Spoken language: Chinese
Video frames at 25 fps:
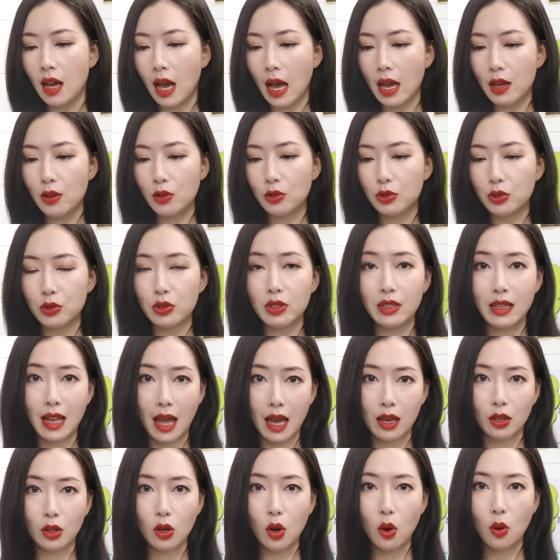还有就是
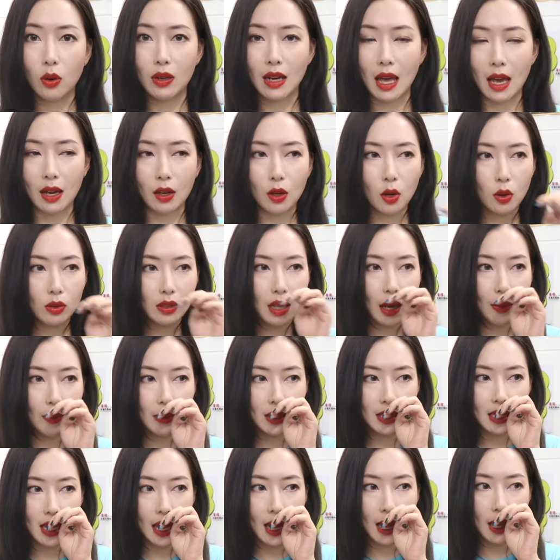兰蔻，兰蔻他
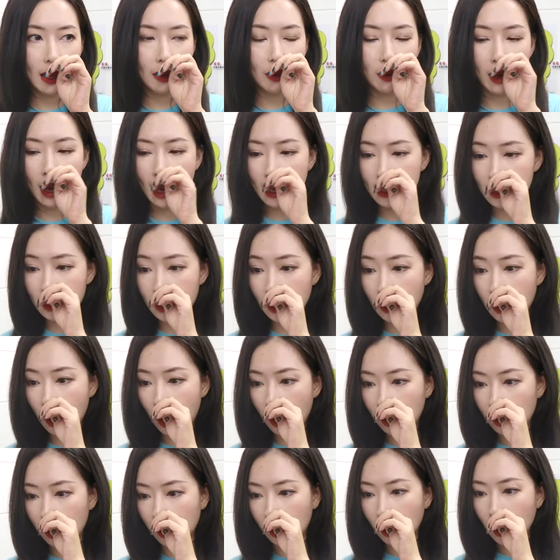们家还有 s d
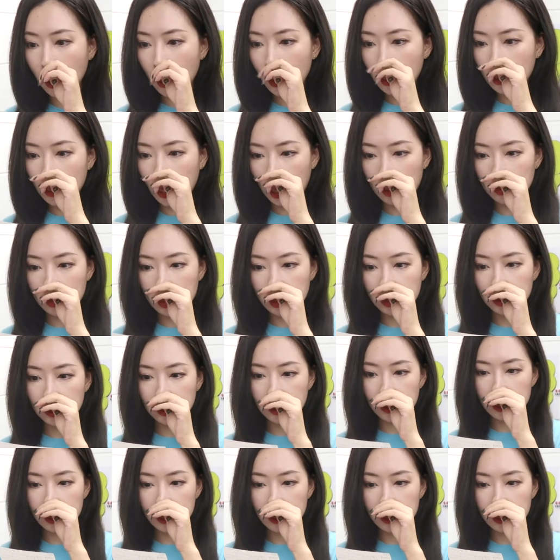Lauder 他们